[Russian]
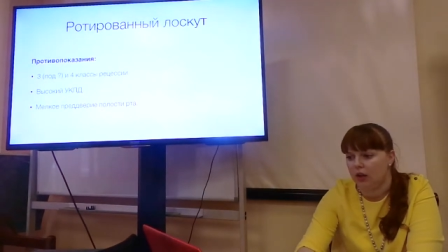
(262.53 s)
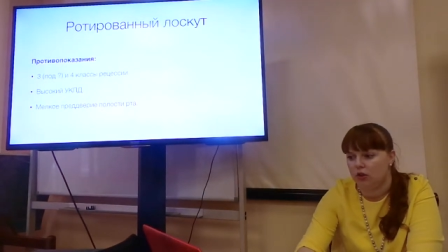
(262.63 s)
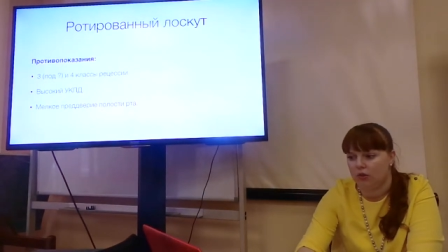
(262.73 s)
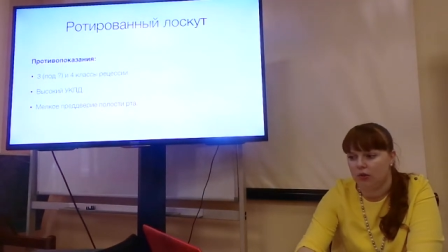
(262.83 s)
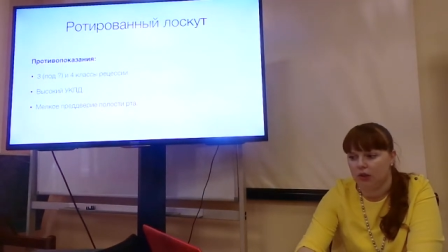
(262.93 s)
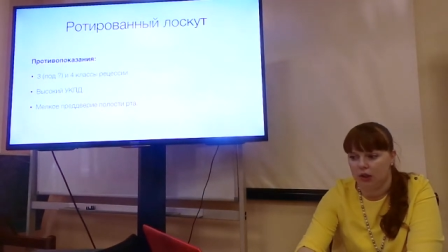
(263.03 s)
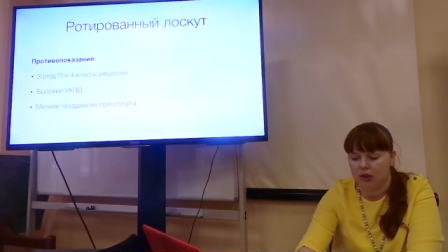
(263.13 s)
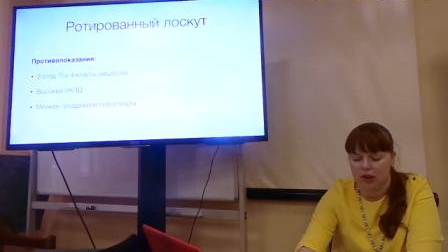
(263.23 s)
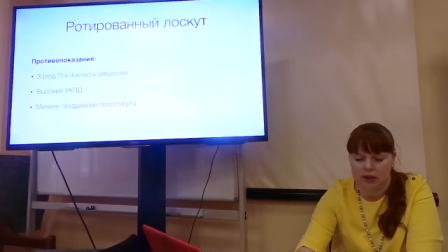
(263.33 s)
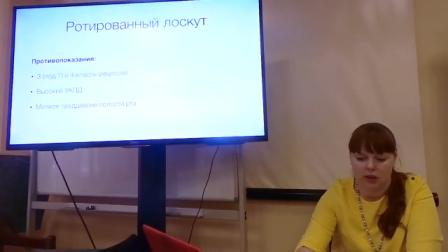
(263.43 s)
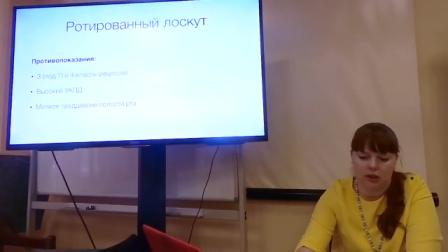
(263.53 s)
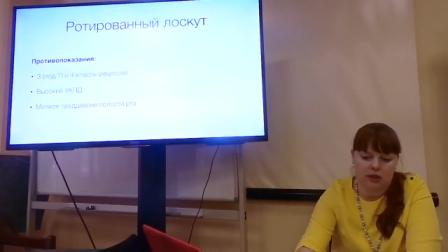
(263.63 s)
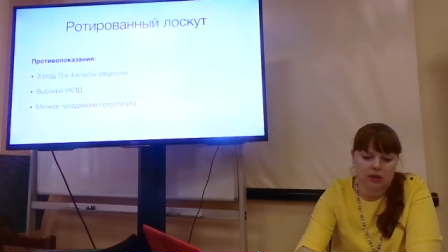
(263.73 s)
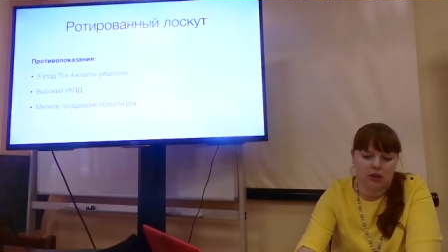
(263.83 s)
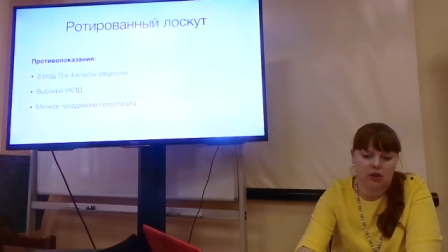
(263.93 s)
Четвертый класс
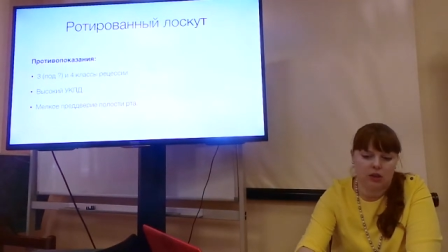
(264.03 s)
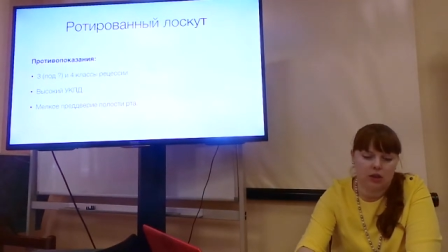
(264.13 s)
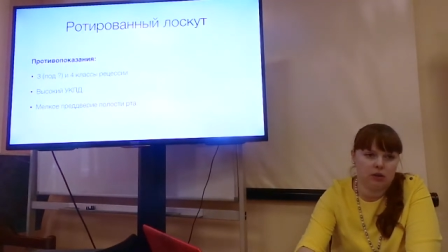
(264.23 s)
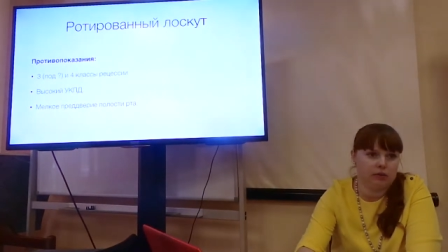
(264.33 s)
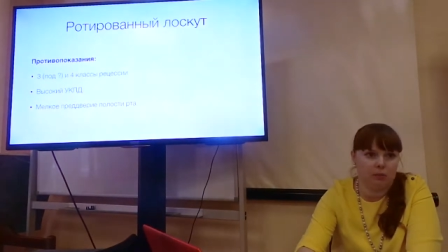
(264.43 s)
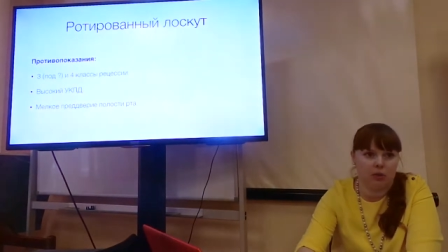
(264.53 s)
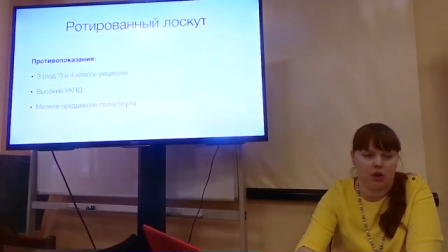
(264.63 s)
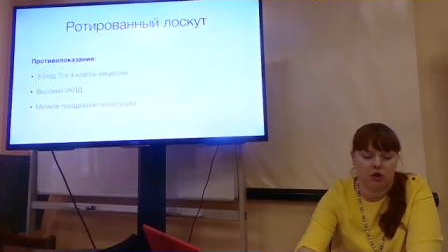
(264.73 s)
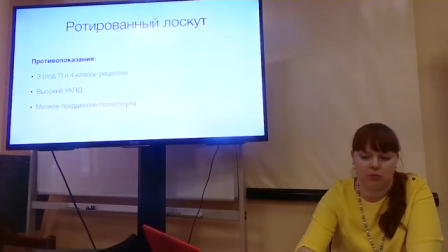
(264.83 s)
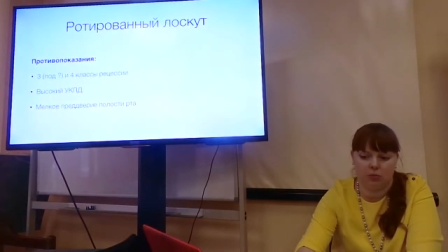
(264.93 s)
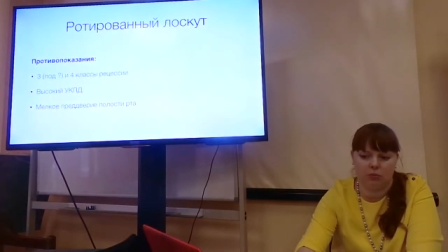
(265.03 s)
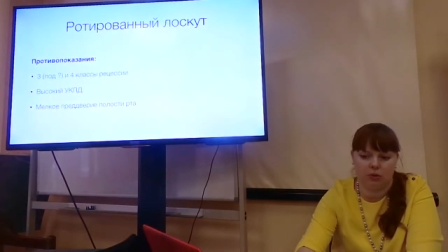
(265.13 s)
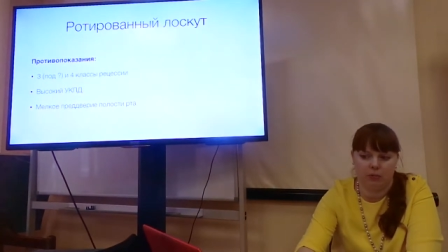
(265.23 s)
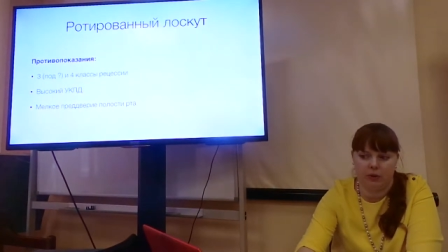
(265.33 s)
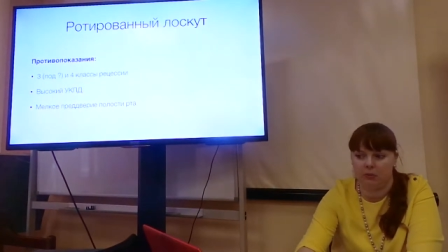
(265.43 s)
однозначно нет, вам не к чему
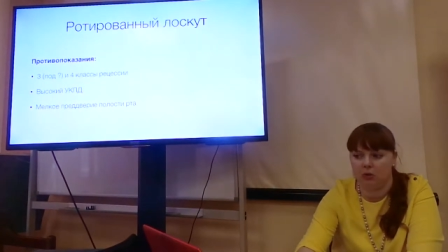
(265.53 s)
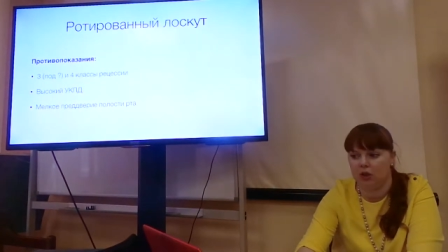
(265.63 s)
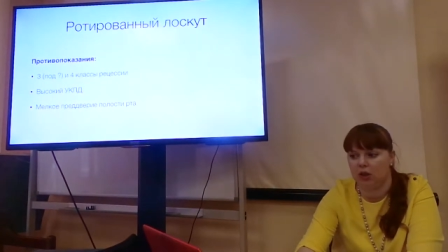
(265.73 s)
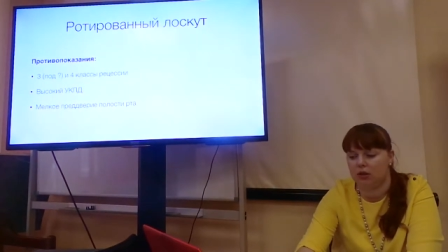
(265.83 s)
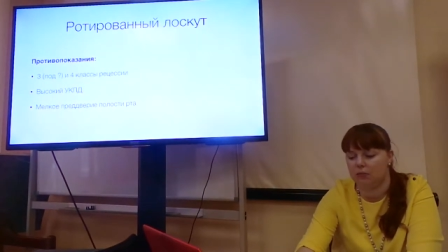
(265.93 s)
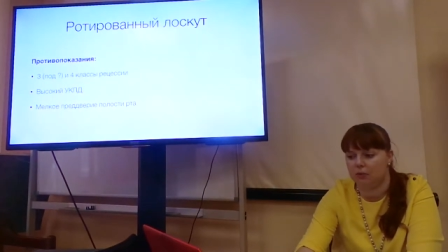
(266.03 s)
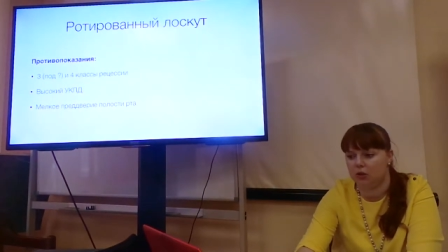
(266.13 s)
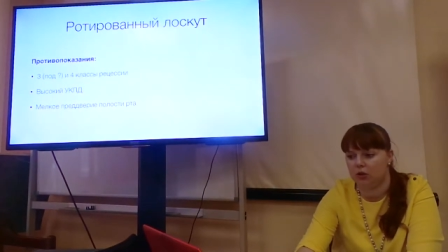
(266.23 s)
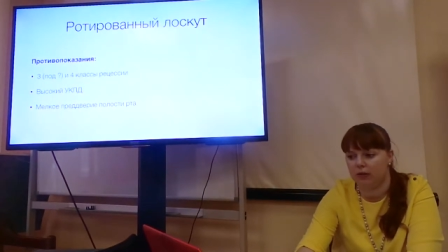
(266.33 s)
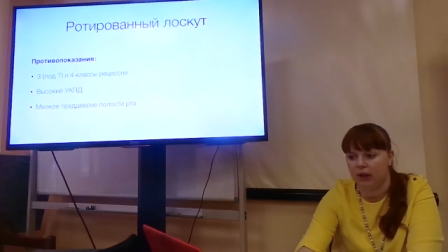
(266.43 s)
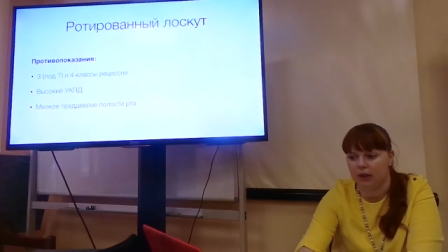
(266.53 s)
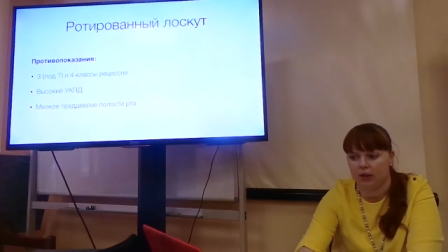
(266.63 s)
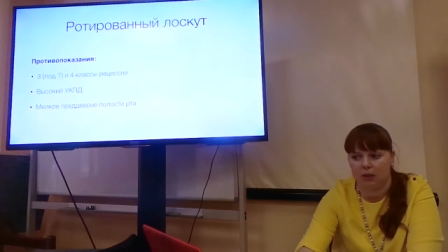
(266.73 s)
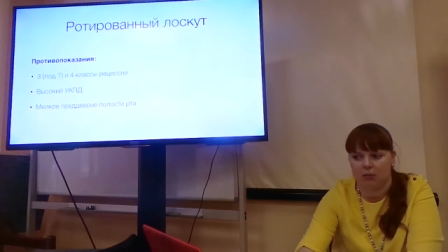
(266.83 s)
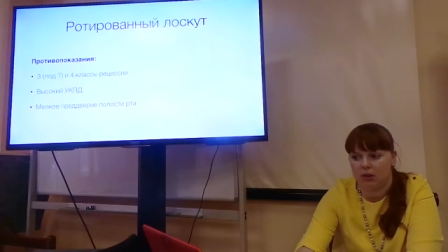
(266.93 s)
будет перемещаться и
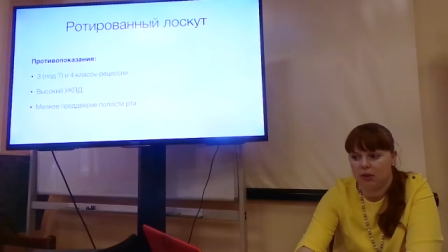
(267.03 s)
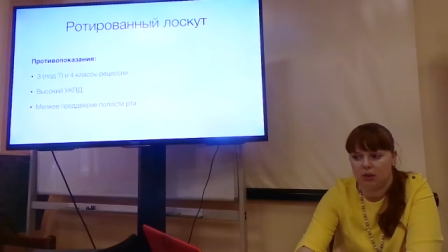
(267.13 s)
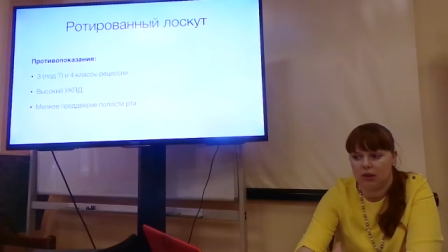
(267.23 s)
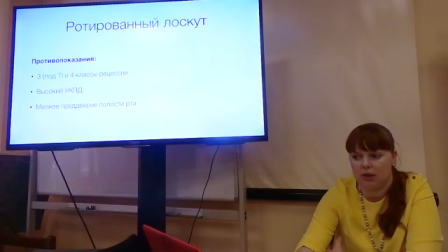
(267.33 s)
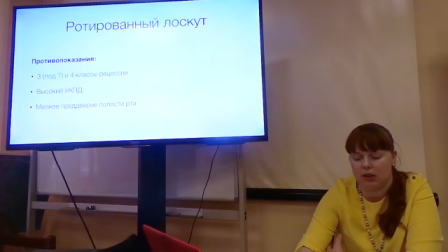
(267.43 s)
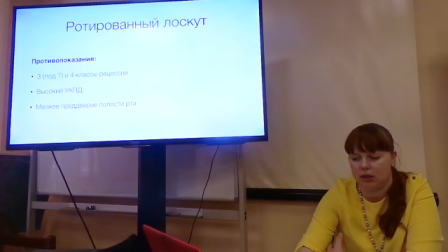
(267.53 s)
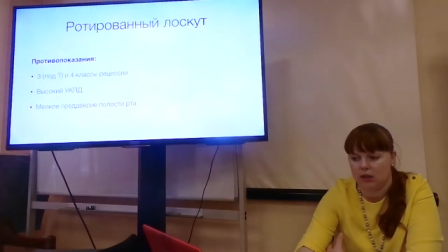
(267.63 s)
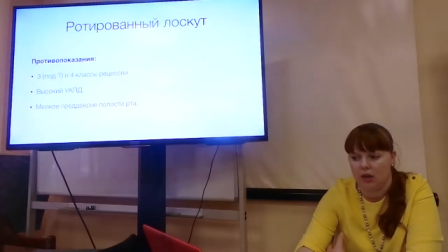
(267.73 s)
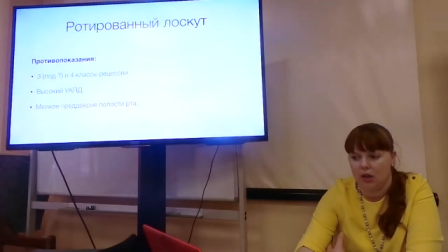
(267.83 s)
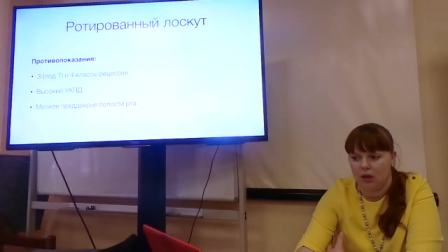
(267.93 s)
подшиваться, там не сделать